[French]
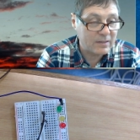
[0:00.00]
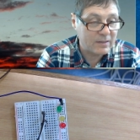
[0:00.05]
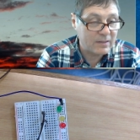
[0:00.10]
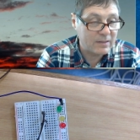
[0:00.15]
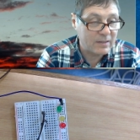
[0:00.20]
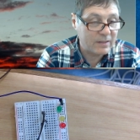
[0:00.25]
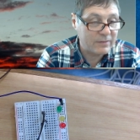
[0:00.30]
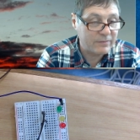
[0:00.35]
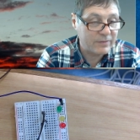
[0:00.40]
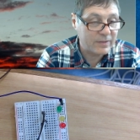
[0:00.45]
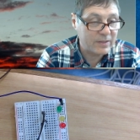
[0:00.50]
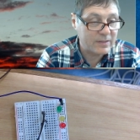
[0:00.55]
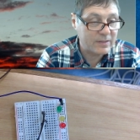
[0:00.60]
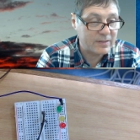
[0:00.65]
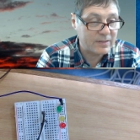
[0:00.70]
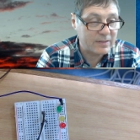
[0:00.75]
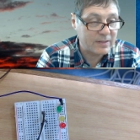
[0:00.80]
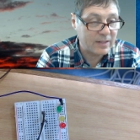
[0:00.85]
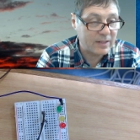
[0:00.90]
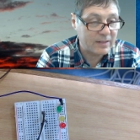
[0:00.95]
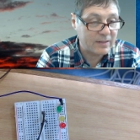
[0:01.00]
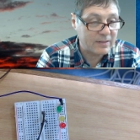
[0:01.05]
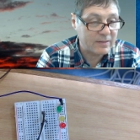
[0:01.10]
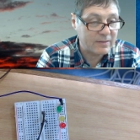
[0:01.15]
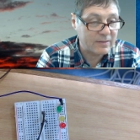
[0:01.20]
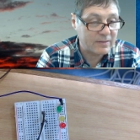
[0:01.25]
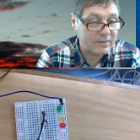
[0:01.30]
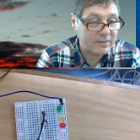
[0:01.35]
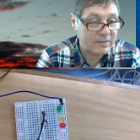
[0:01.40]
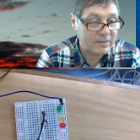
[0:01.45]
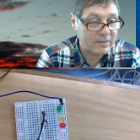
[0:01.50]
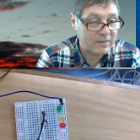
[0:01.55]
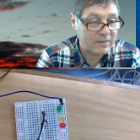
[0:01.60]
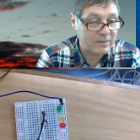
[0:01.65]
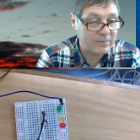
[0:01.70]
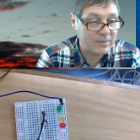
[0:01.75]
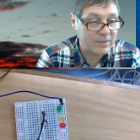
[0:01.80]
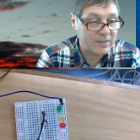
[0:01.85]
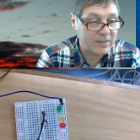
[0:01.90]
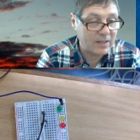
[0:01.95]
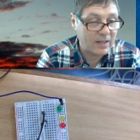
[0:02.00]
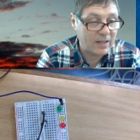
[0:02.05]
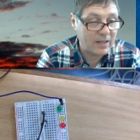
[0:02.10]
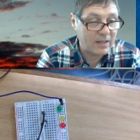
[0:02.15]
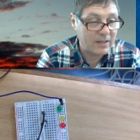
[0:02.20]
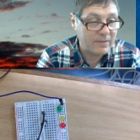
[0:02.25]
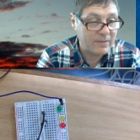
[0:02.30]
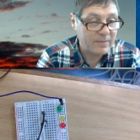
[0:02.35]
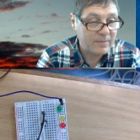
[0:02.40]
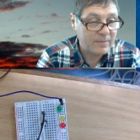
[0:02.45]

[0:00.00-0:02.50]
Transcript: LED 27 comme ça.